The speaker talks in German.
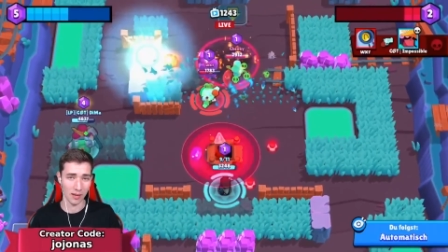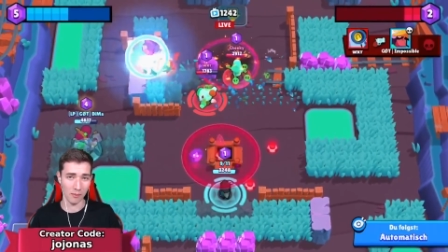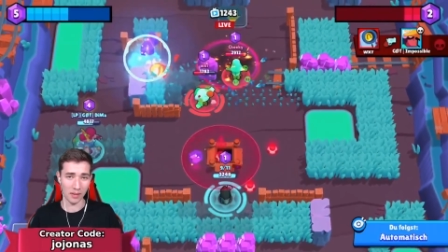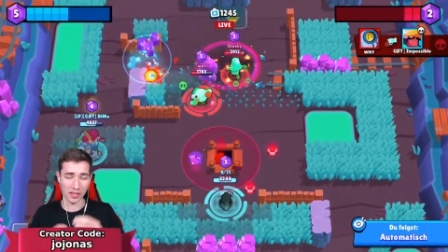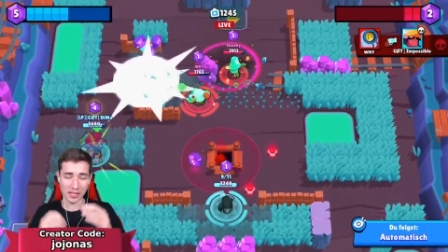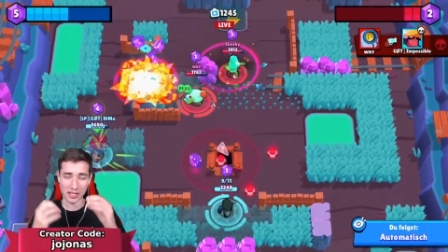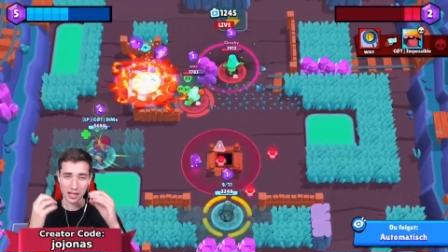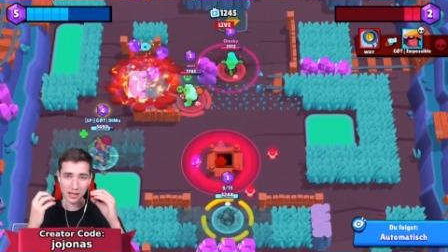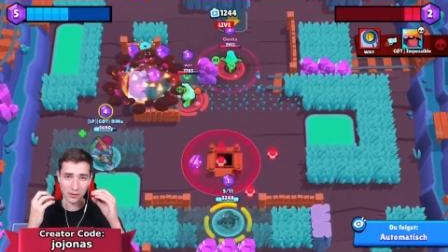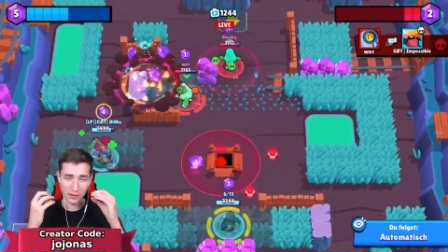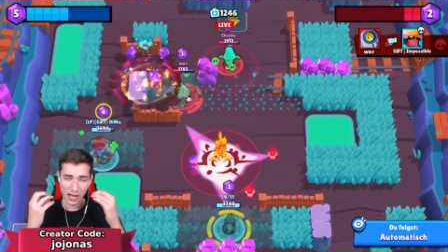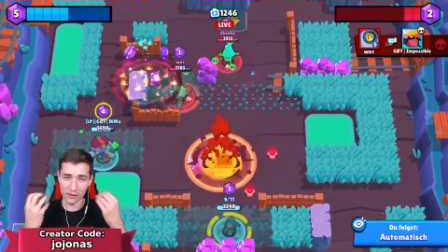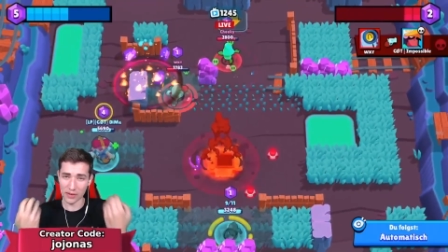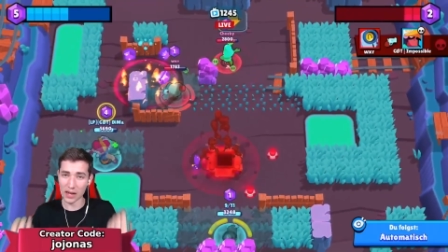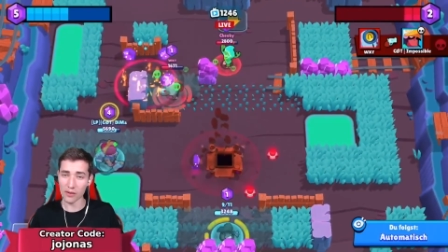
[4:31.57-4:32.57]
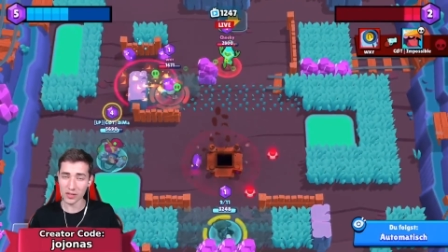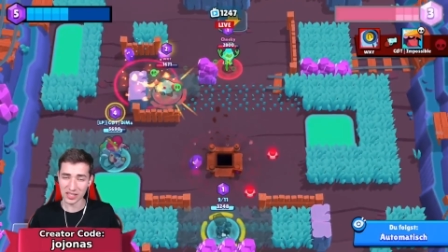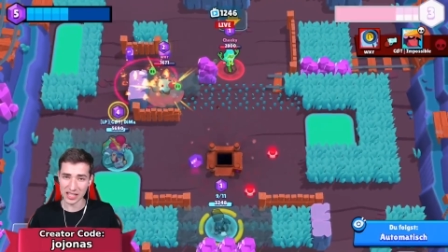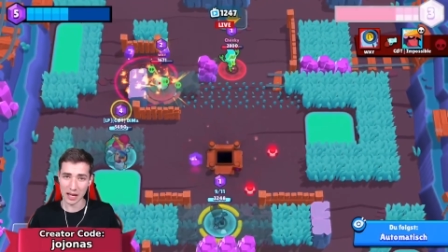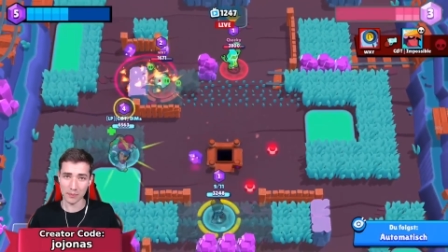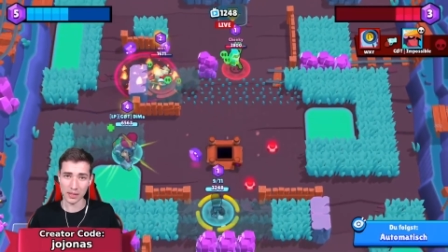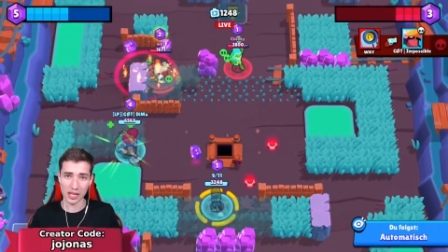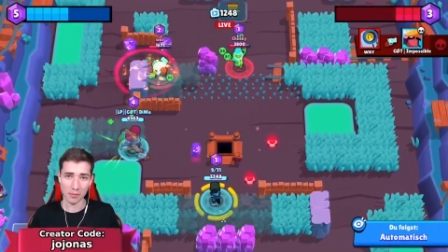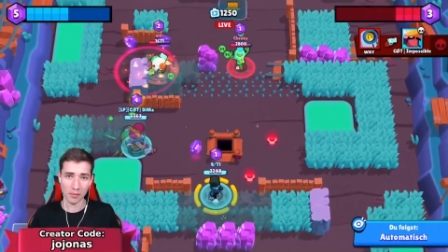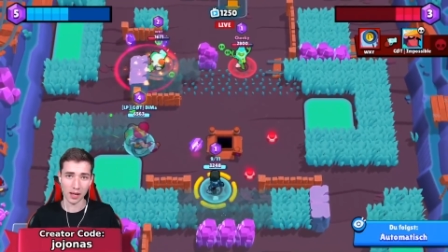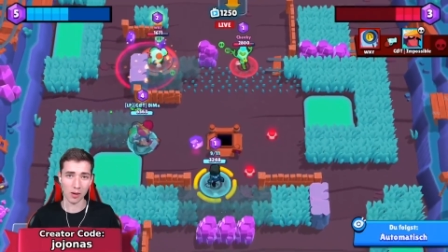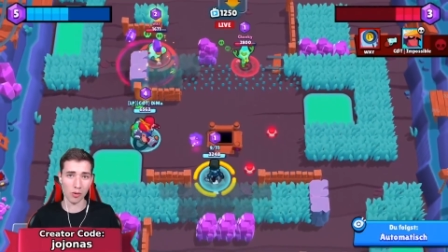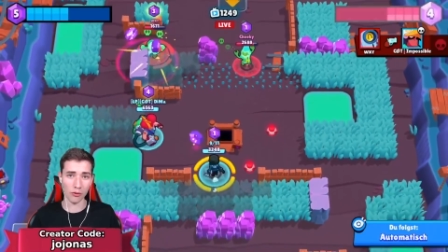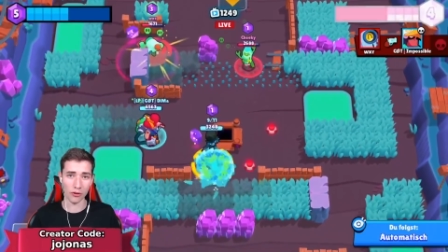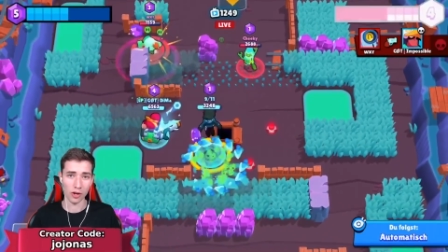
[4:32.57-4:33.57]
Mit dieser ja, Werwolfskappe eben
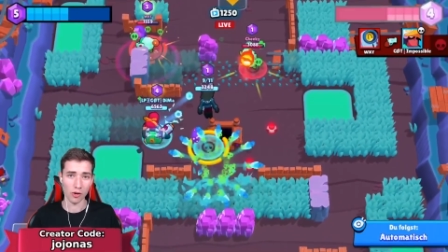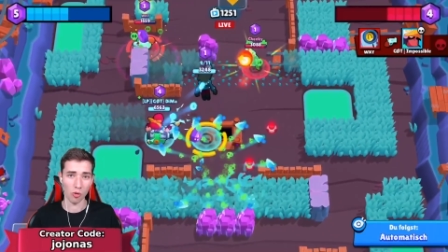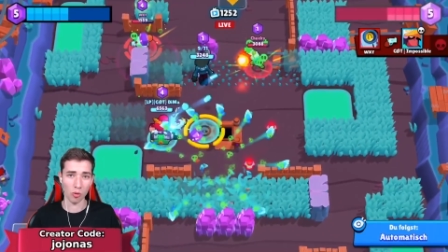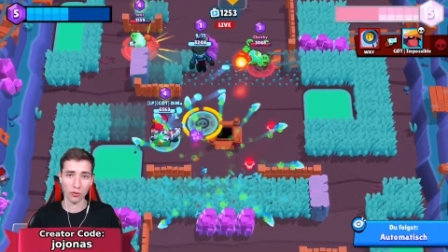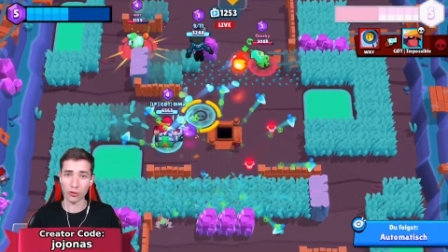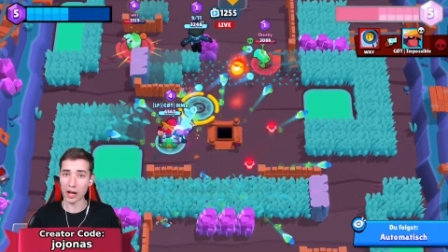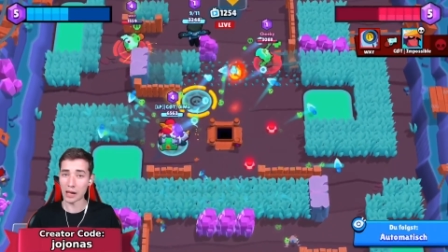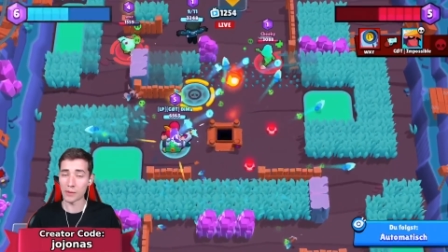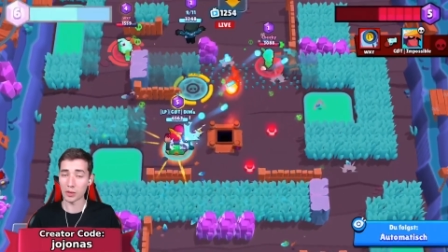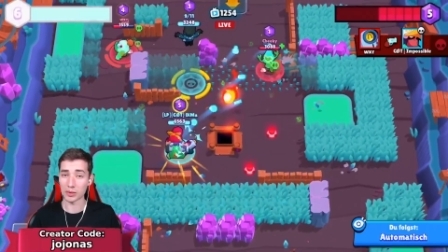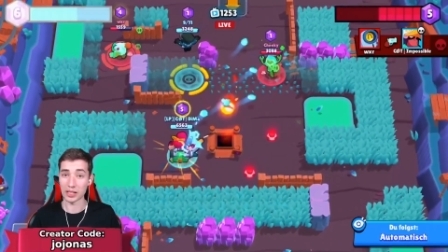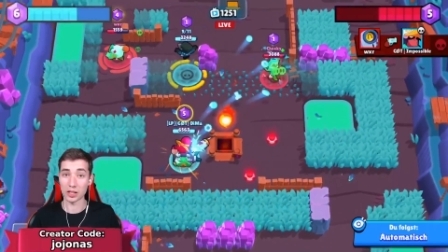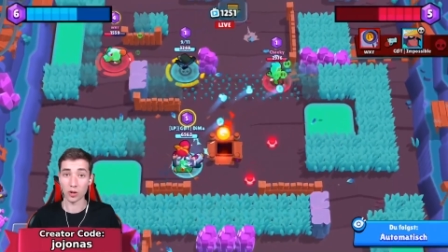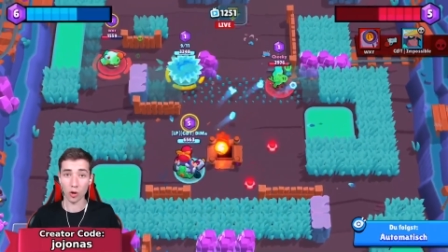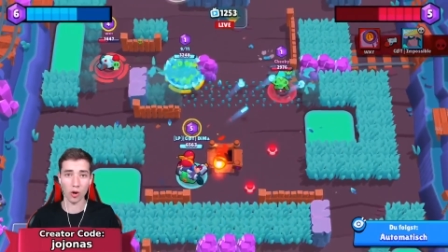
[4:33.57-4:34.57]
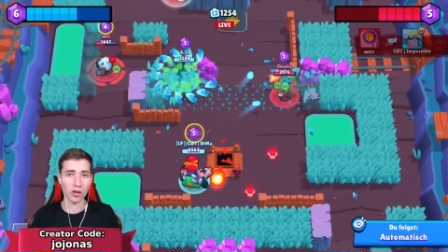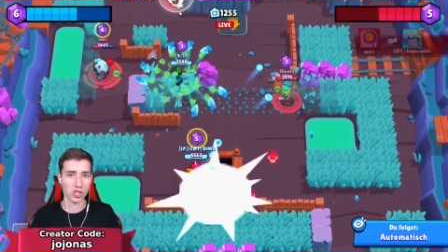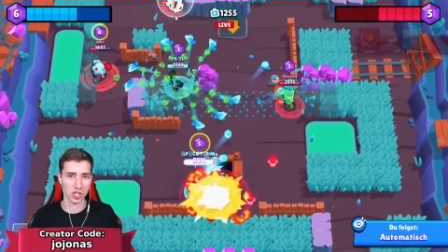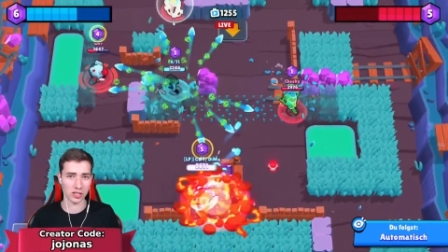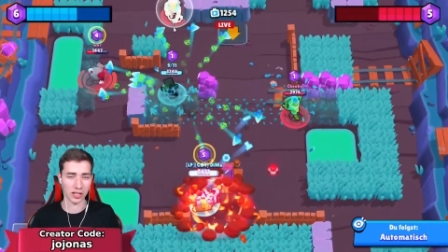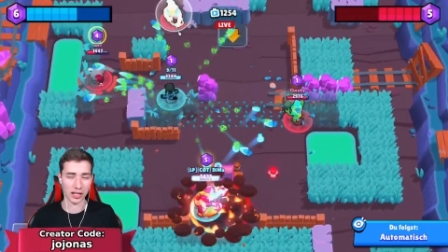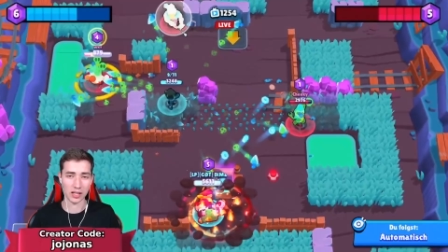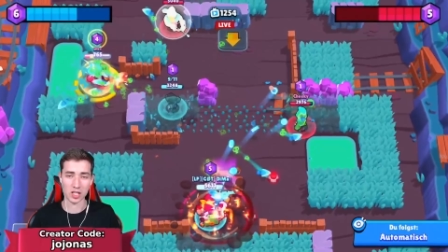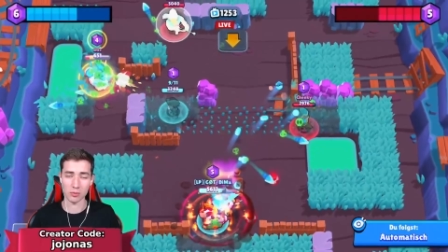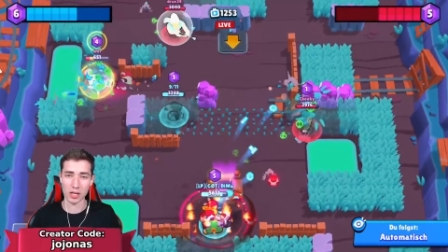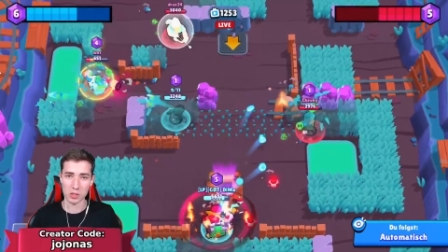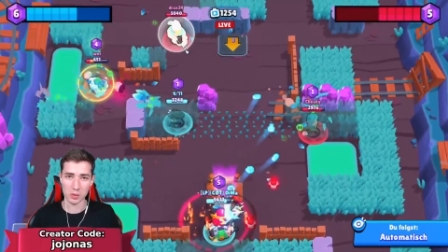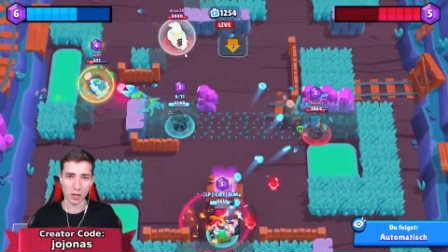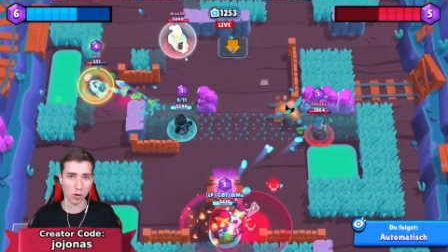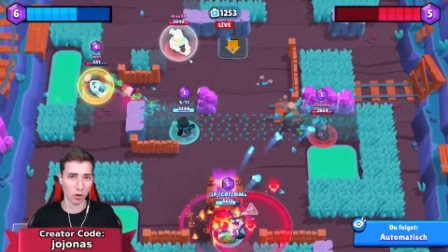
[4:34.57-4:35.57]
auf und vor allem auch mit den Geräuschen. Er kann zum
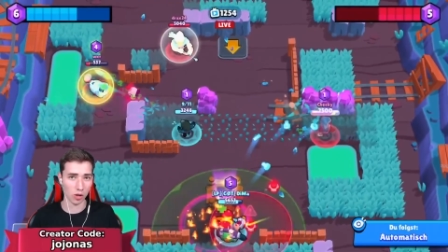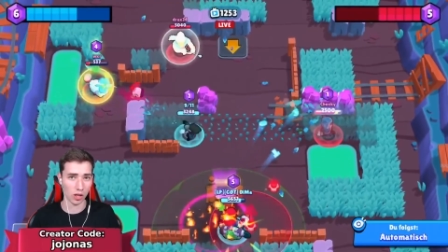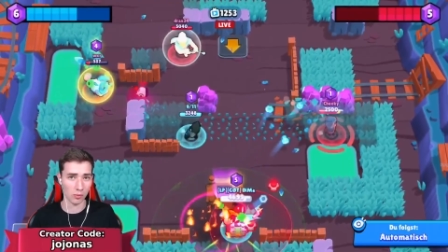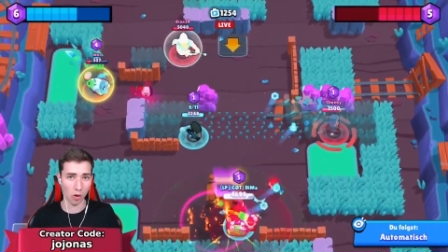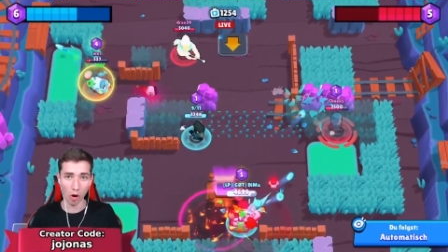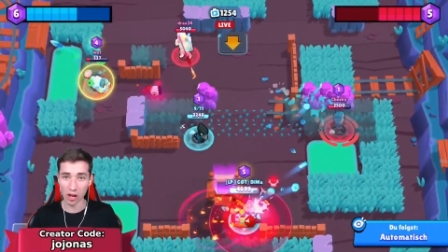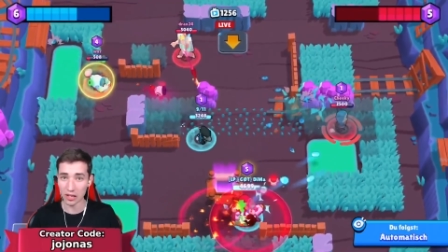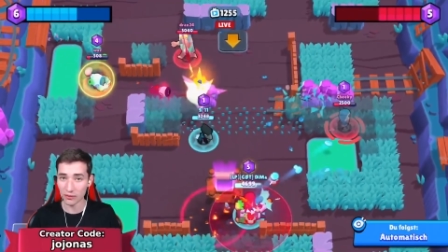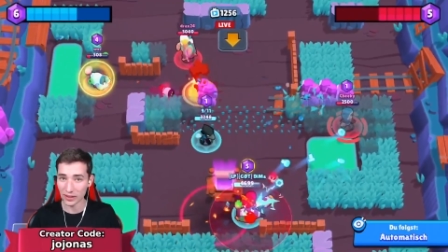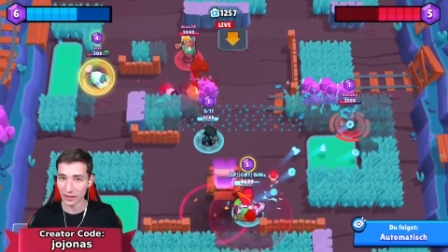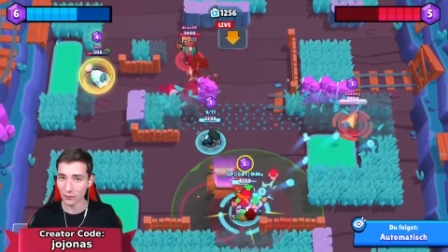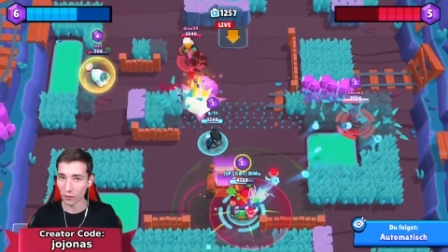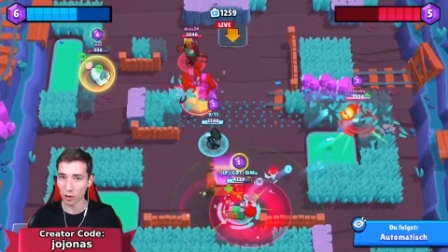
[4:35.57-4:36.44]
Beispiel auch ähm, heulen wie ein